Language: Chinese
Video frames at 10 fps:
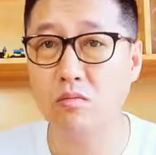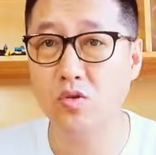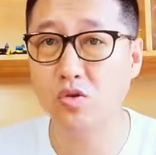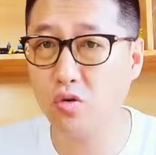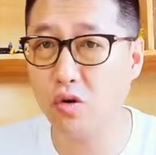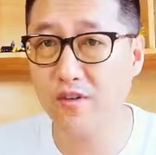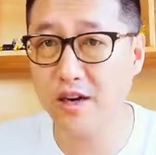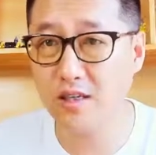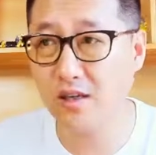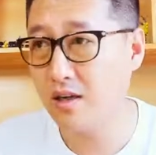最后我发
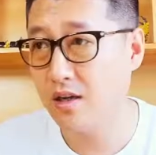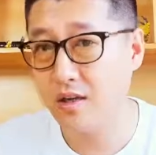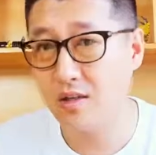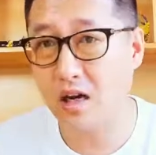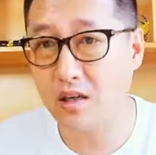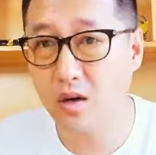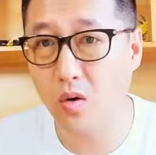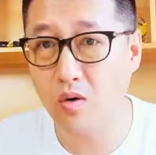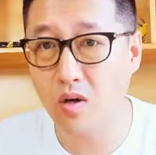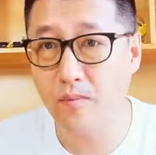现哪是龙啊？